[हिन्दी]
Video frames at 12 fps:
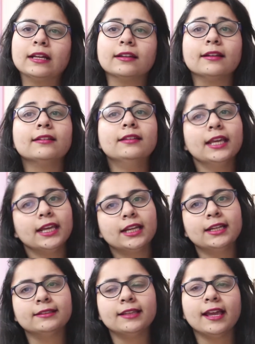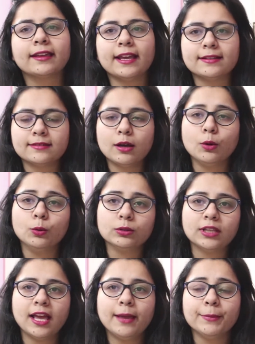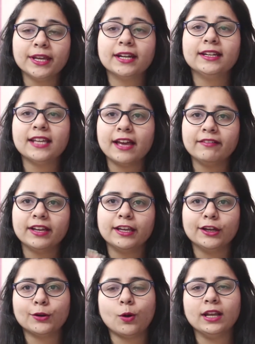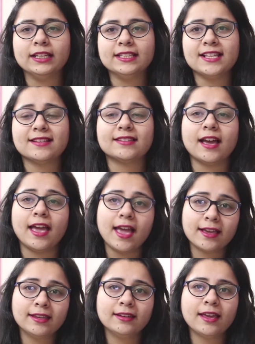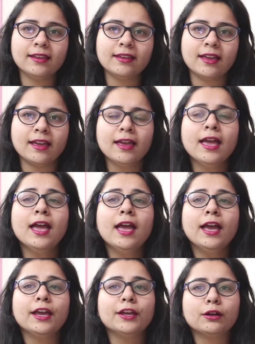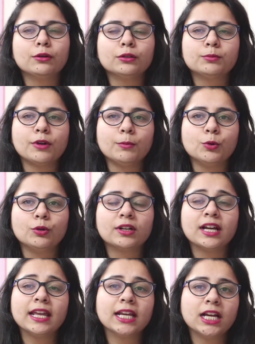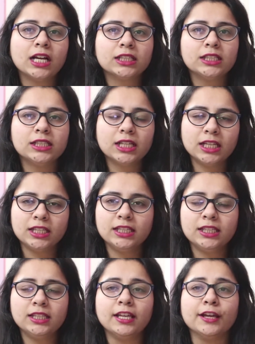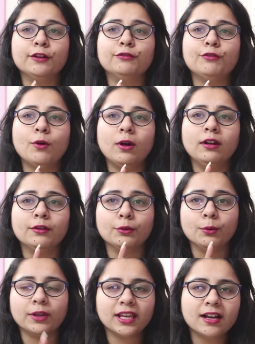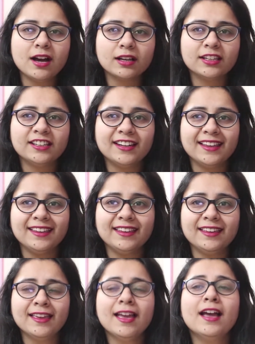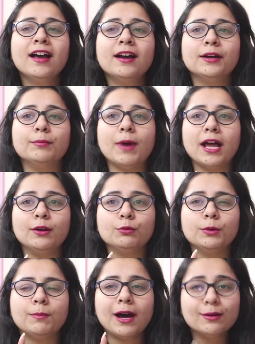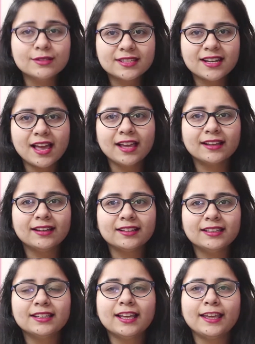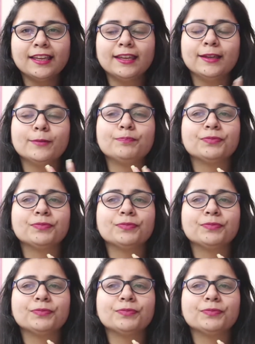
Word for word: करके देख लेते हैं कैसा होता है मेरे डी आई हेयर ऑयल की जैसा है कि नहीं है हेयर ग्रोथ प्रमोट करेगा कि नहीं हेयर फॉल रोकेगा कि नहीं बालों में बाउंस लाएगा कि नहीं